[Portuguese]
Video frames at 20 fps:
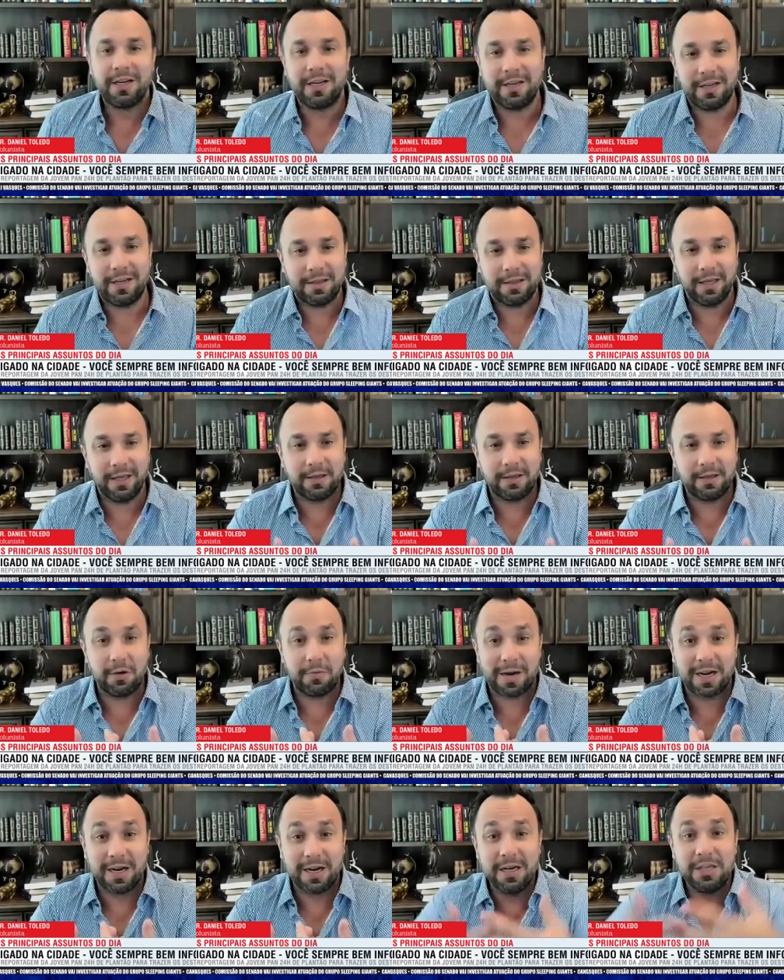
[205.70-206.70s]
É, ter, ter
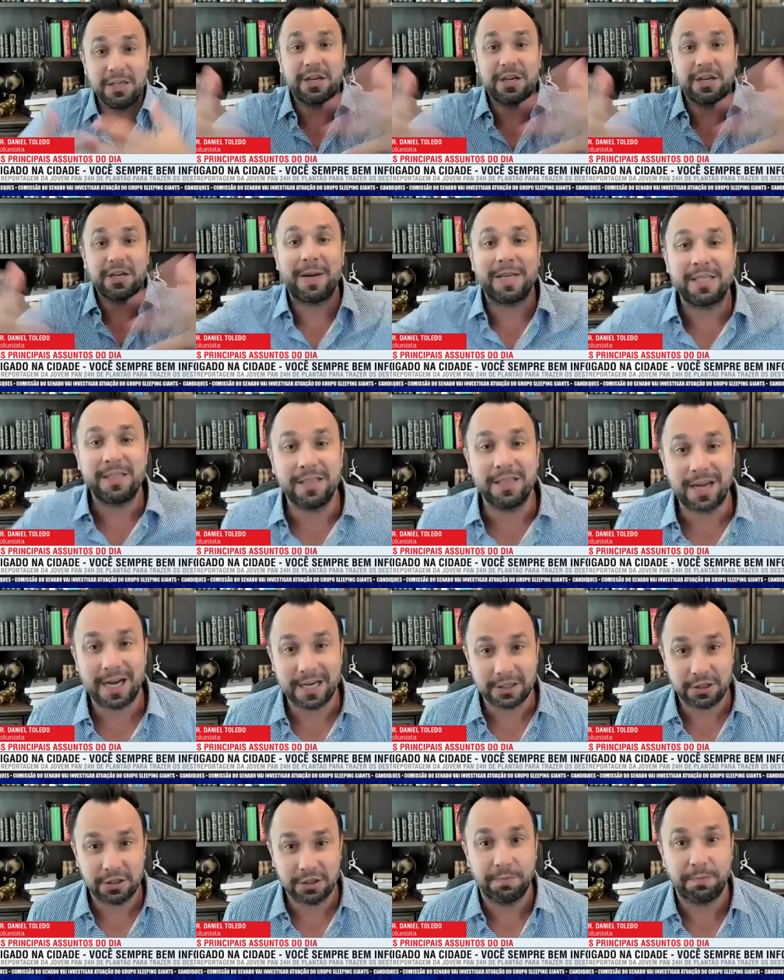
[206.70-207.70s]
uma grande
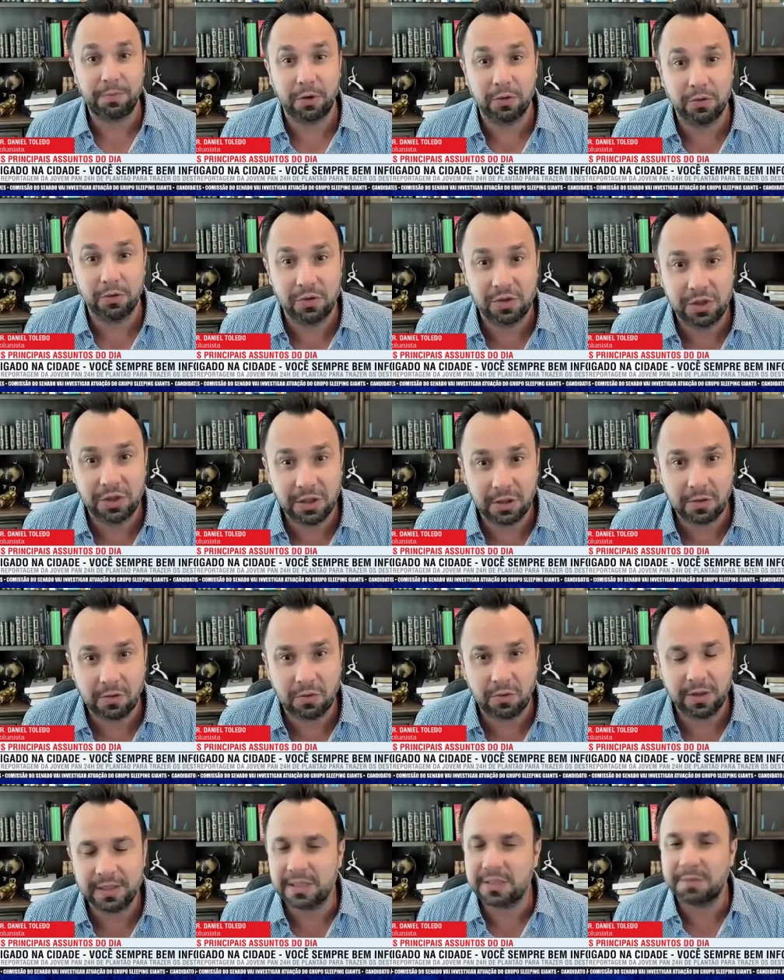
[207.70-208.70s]
capacidade de
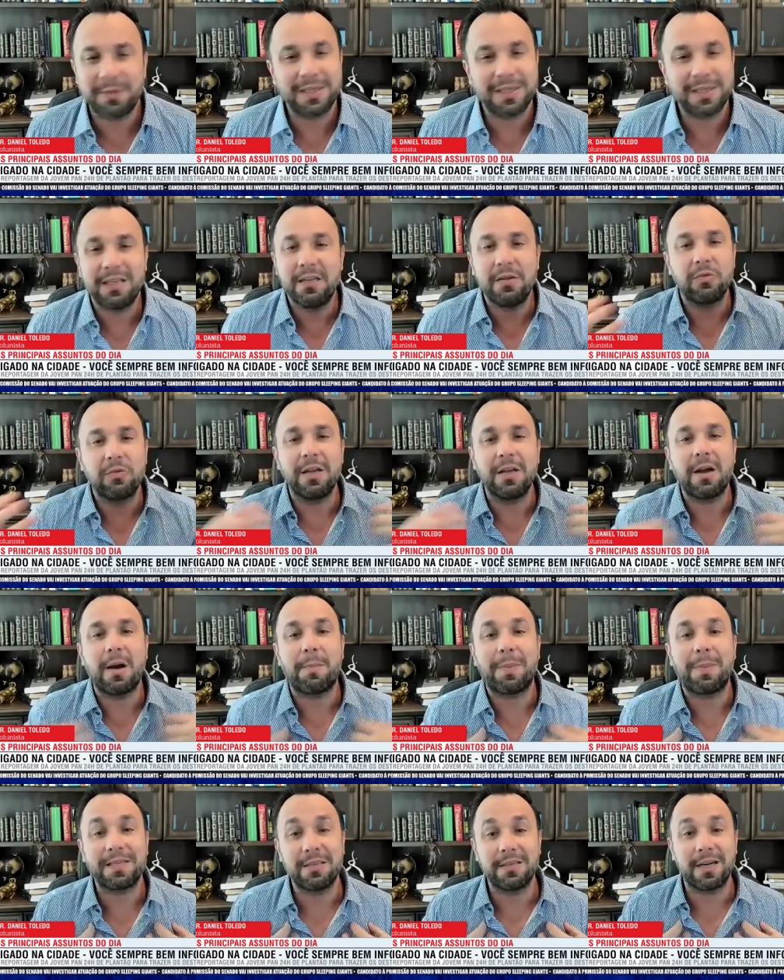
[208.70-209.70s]
produzir coisas, mas ele não tem
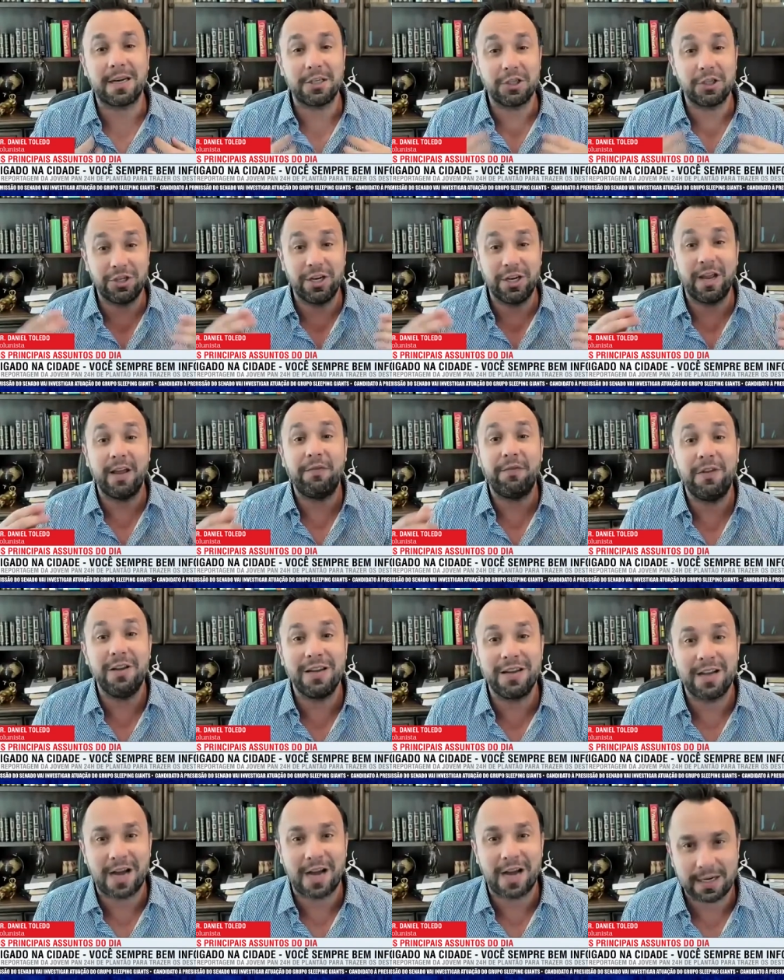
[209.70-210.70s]
capacidade de
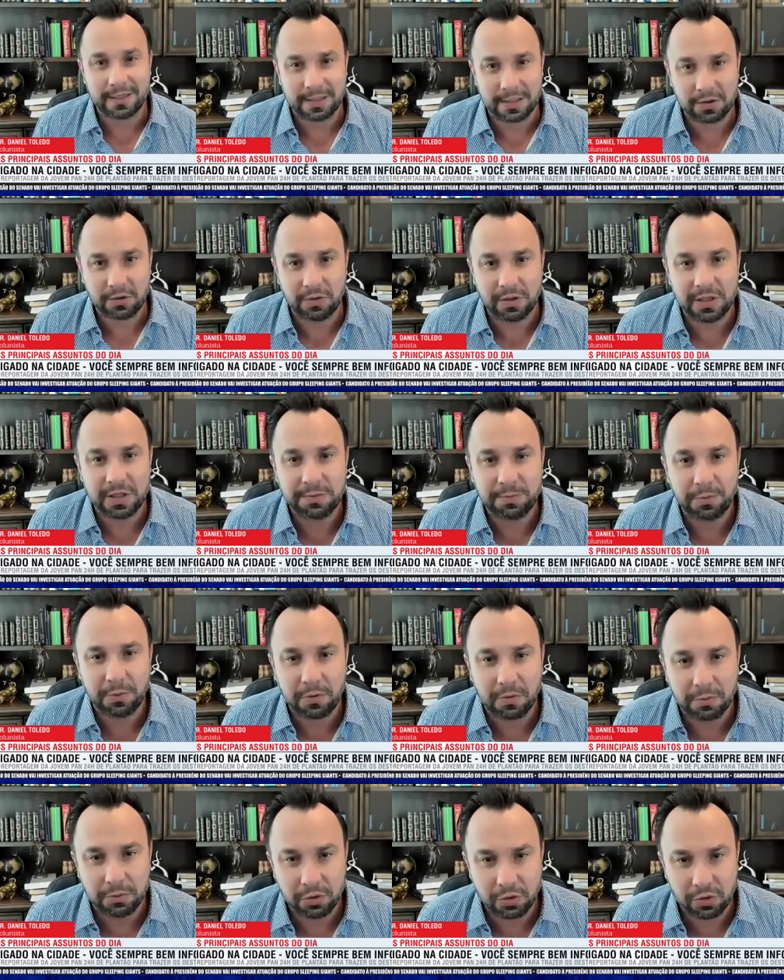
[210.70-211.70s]
refinar essas coisas para
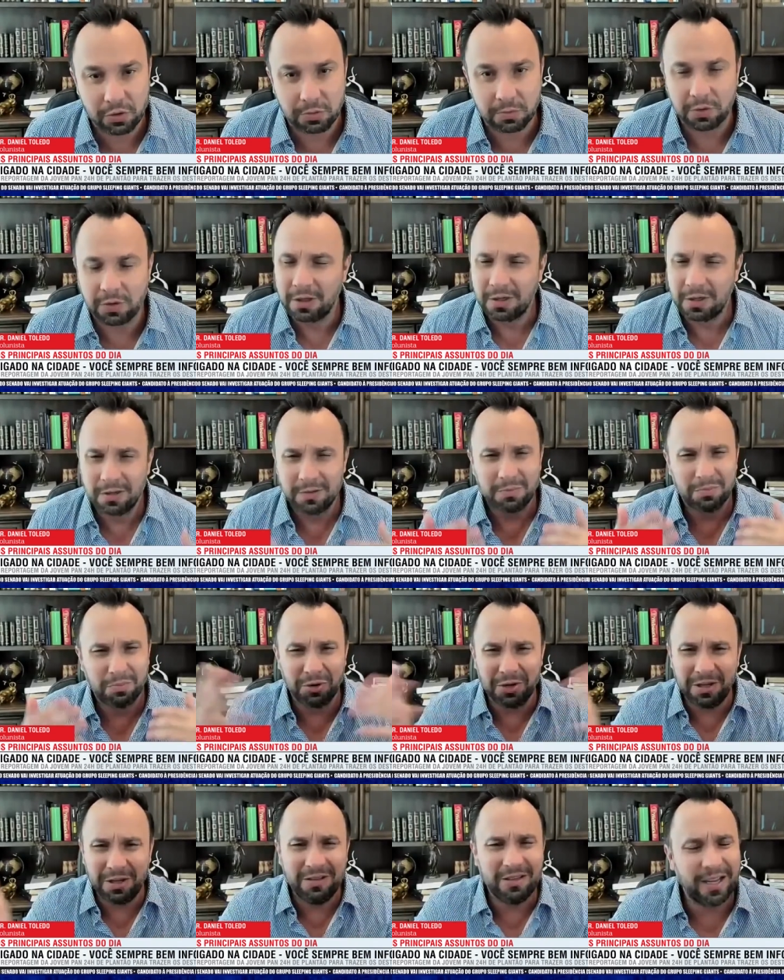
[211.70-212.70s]
o consumo,
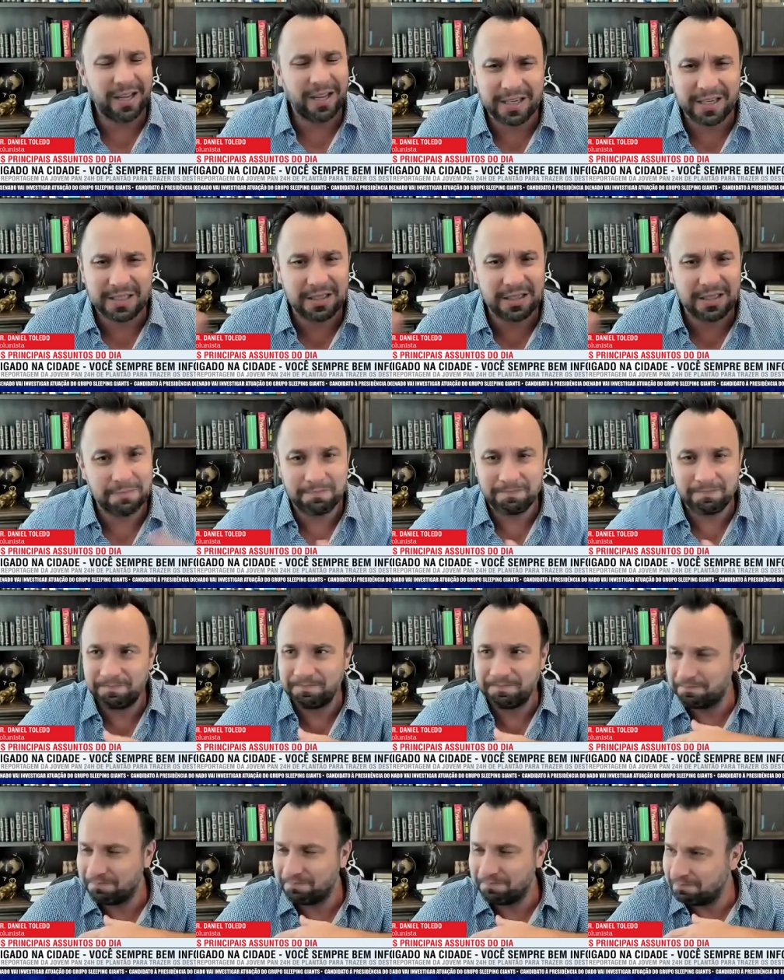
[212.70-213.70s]
por interesse
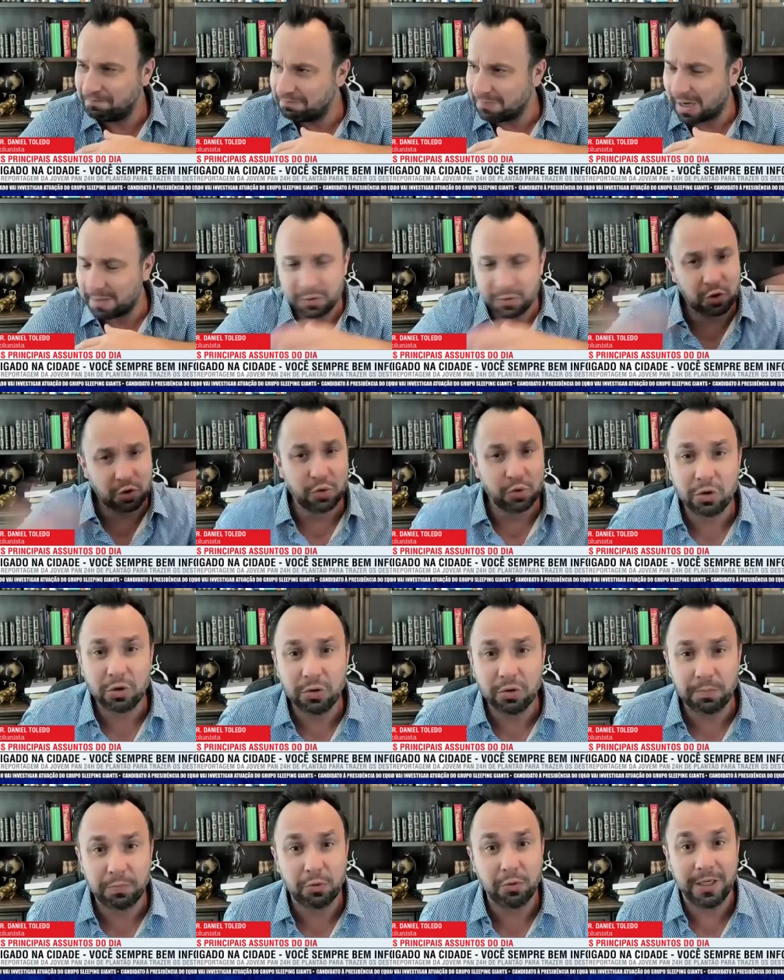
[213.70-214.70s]

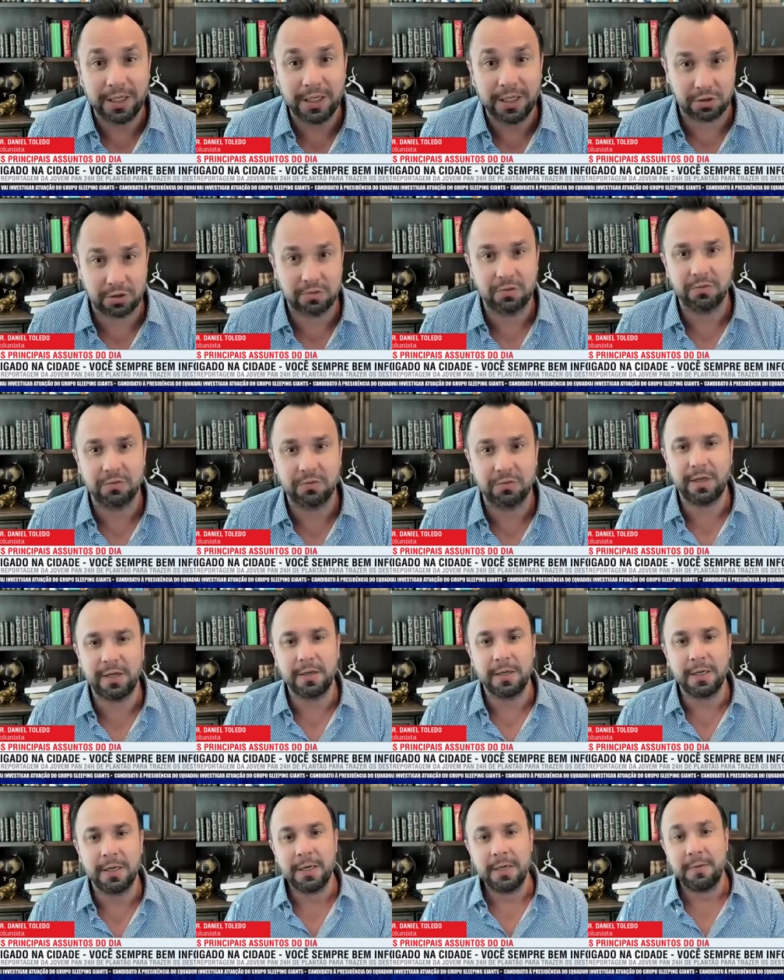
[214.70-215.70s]
absurdo político.
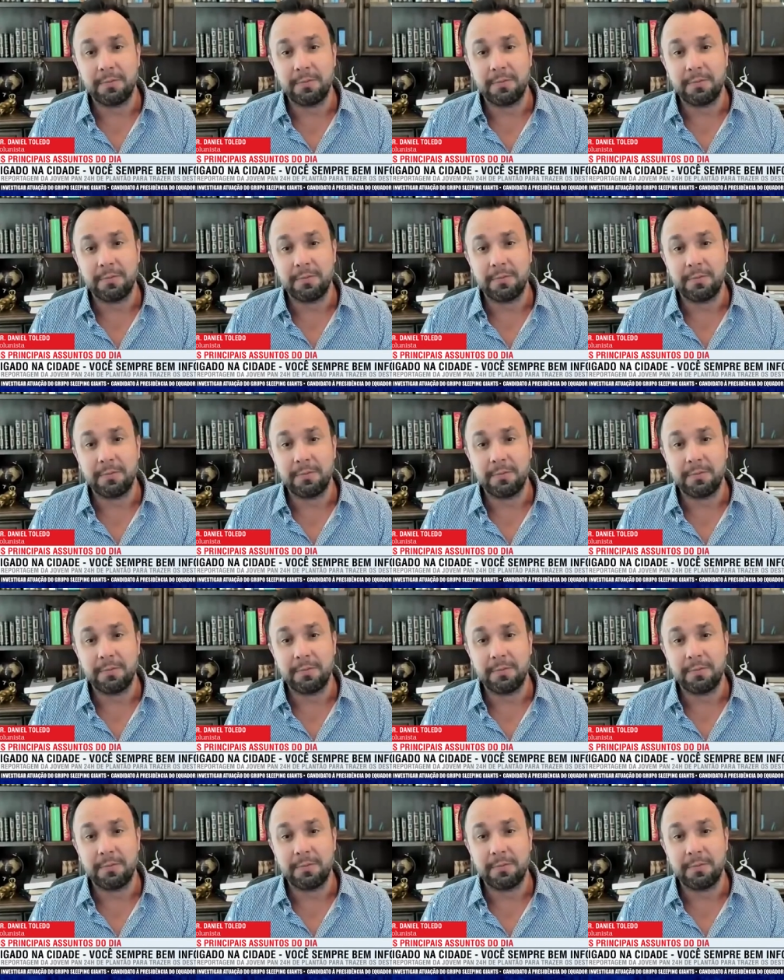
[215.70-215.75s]
Né?